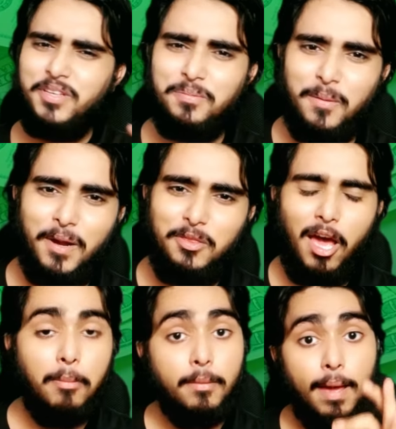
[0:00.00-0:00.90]
सबसे पहले तो
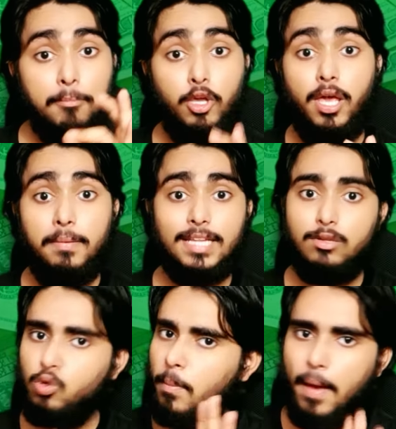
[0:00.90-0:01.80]
यहाँ पर मैं आपको ये बता
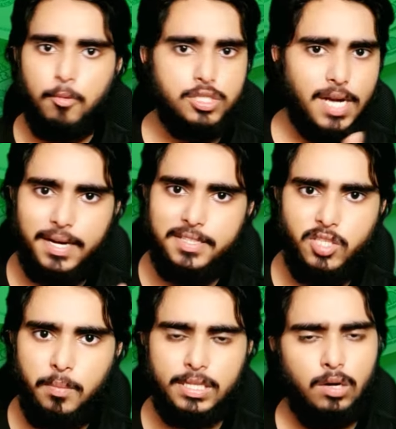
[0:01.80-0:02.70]
दूं कि मैं आपको स्टार्टिंग
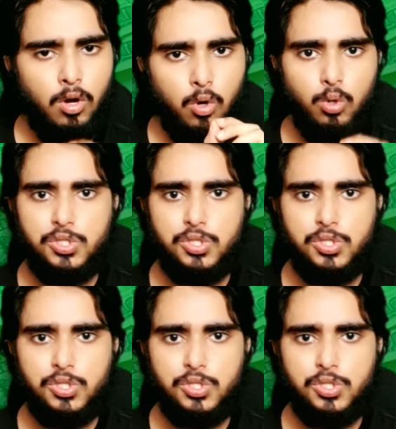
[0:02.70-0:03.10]
से बताऊंगा गो